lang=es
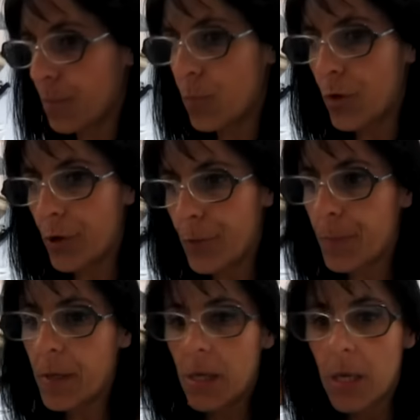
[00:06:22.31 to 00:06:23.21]
Bueno,
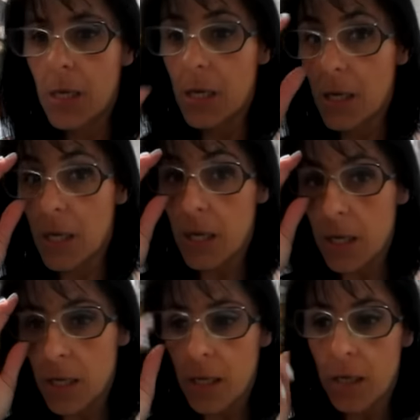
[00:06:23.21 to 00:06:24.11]

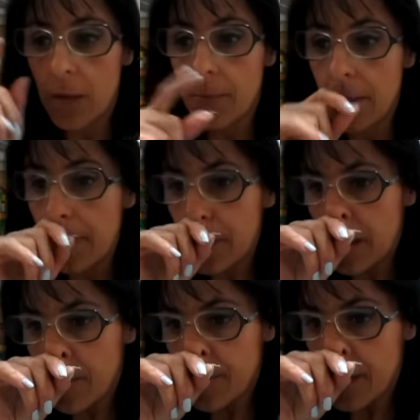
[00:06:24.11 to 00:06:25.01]
eh, me voy a
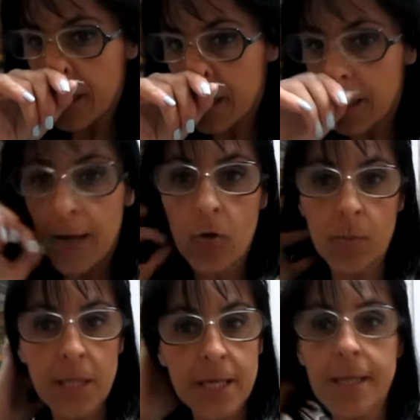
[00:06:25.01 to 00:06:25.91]
poner a empezar a hacer la
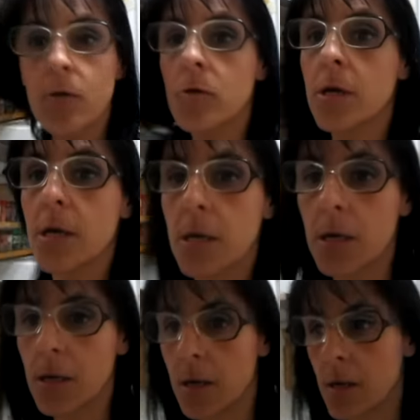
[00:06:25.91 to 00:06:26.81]
comida. Tengo que...